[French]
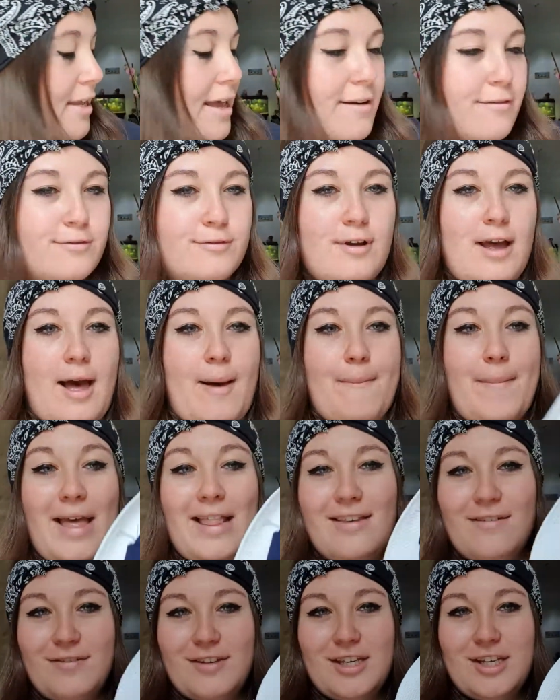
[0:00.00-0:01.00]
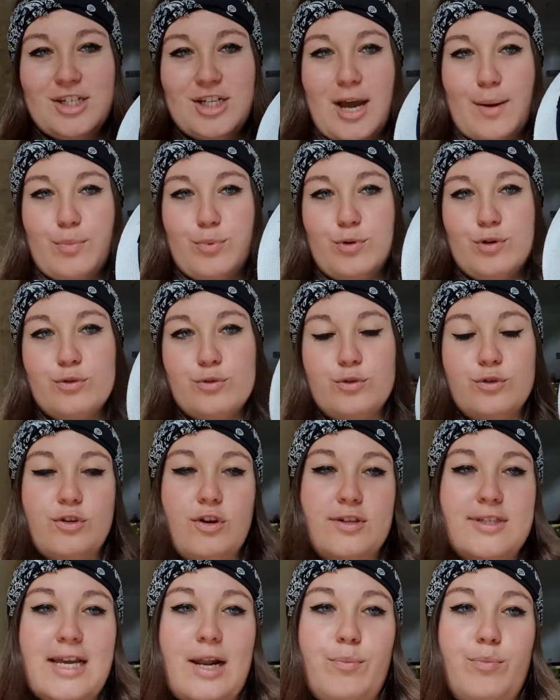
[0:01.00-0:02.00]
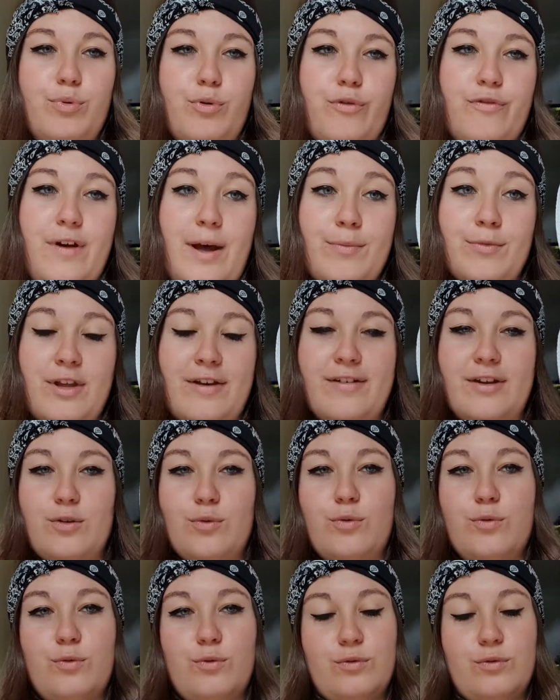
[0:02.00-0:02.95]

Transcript: avons un magnifique chapeau, donc dans celle pour femme on avait,